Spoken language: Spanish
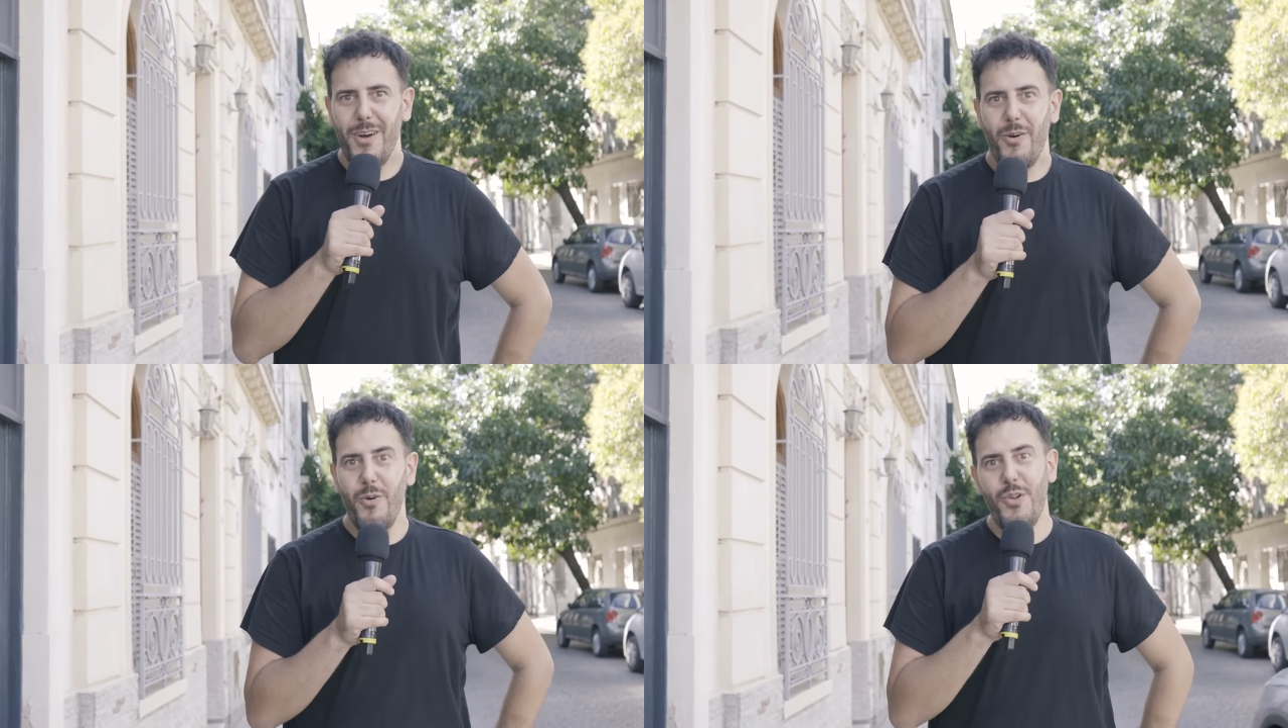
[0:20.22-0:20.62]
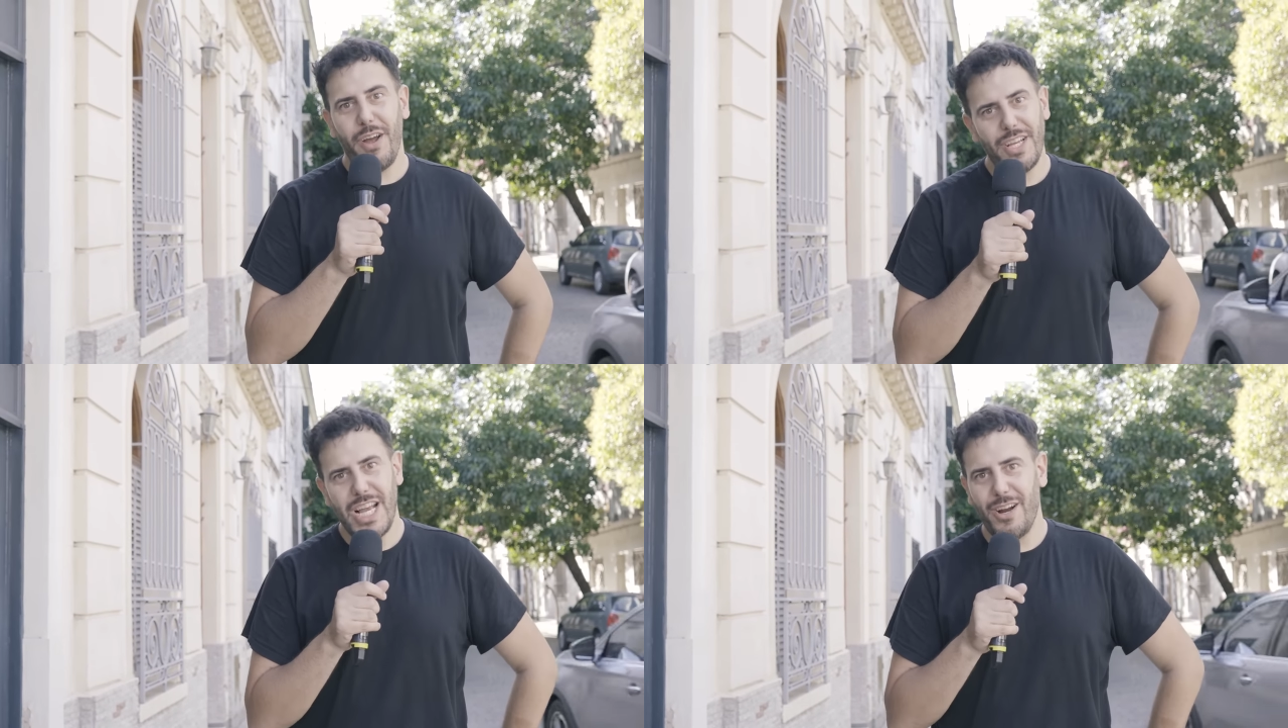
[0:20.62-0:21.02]

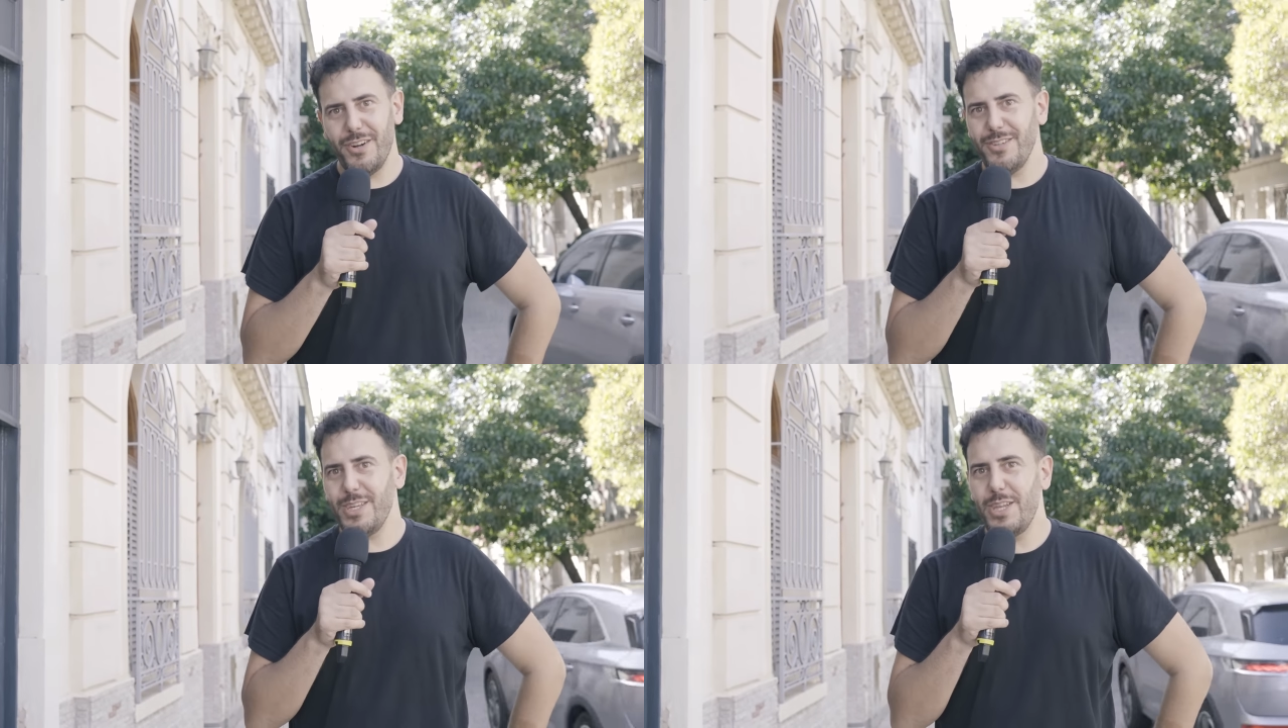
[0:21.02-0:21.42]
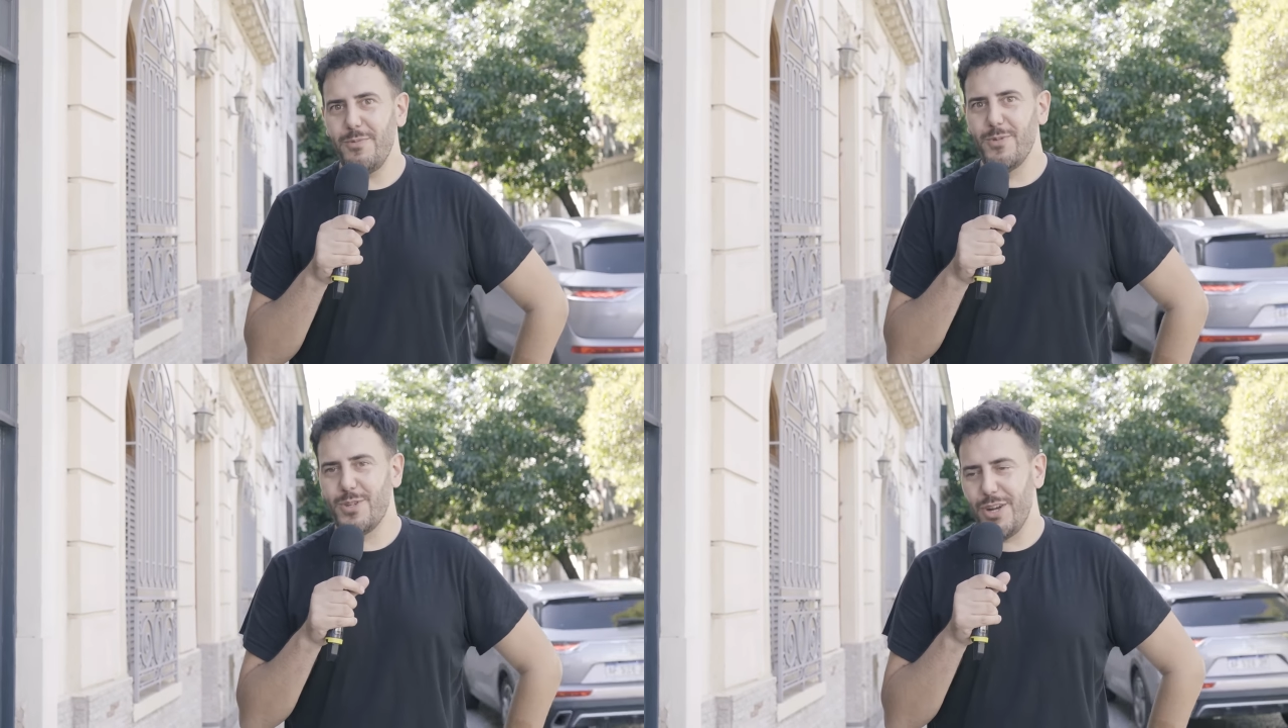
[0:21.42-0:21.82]
uno que ya conoce
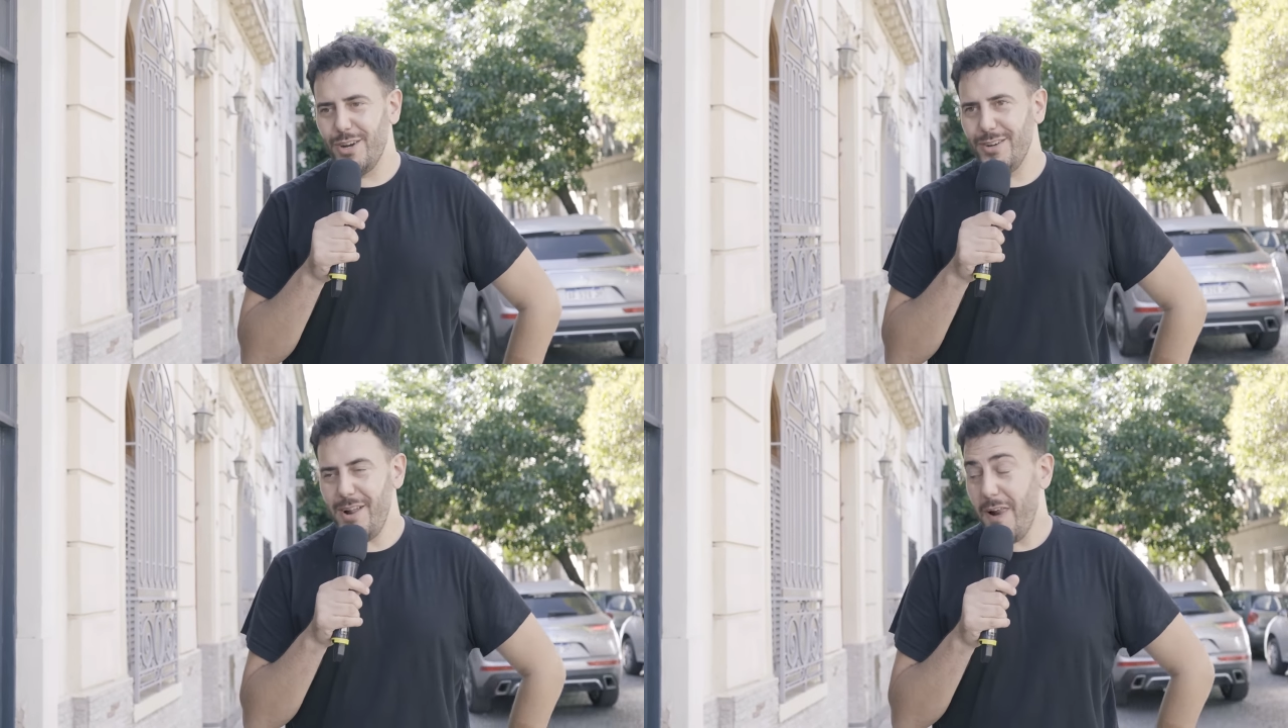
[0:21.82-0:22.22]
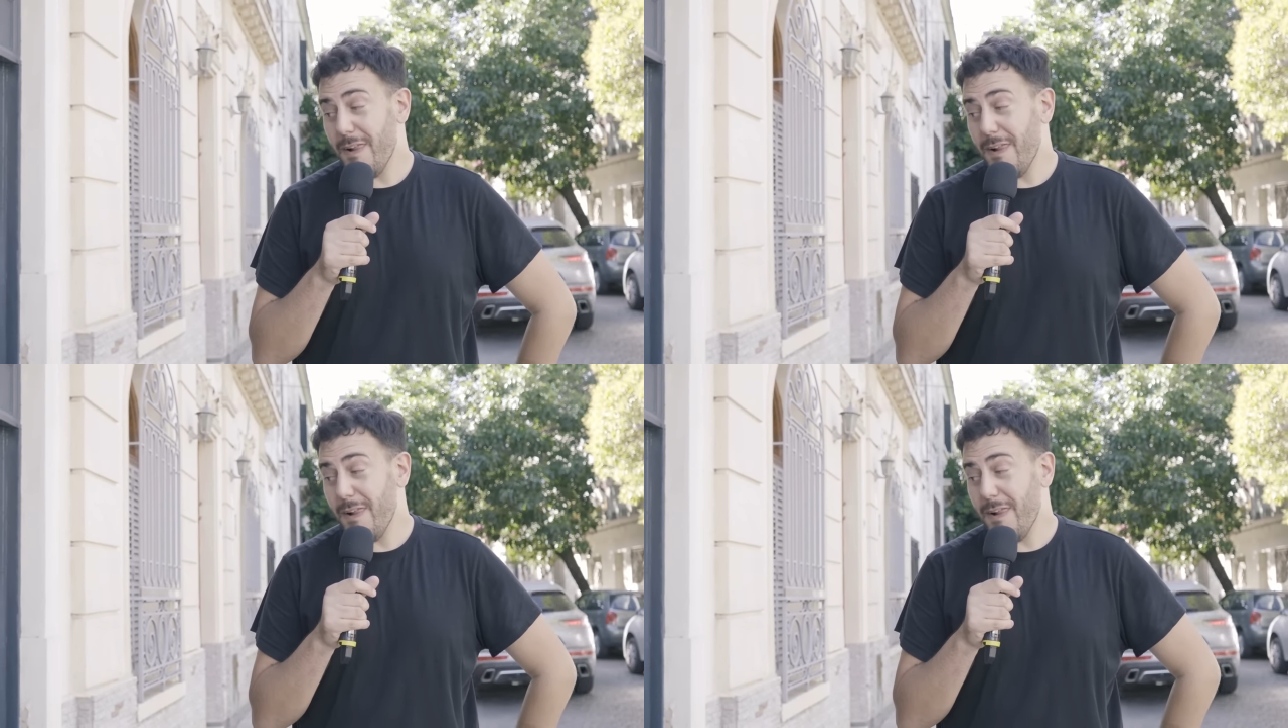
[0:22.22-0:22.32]
ni mucho,